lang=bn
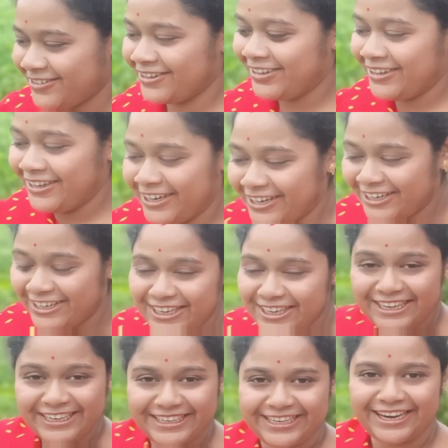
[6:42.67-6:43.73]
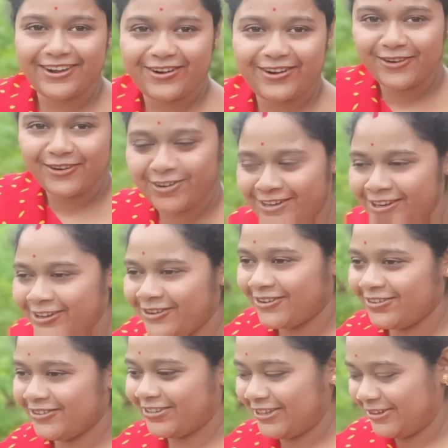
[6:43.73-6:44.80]
ঠিকঠাক হয়নি অতএব
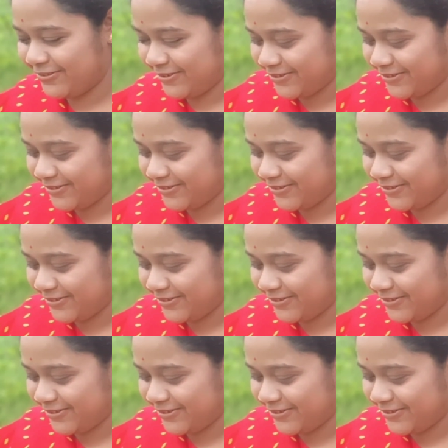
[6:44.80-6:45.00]
আমার কিছু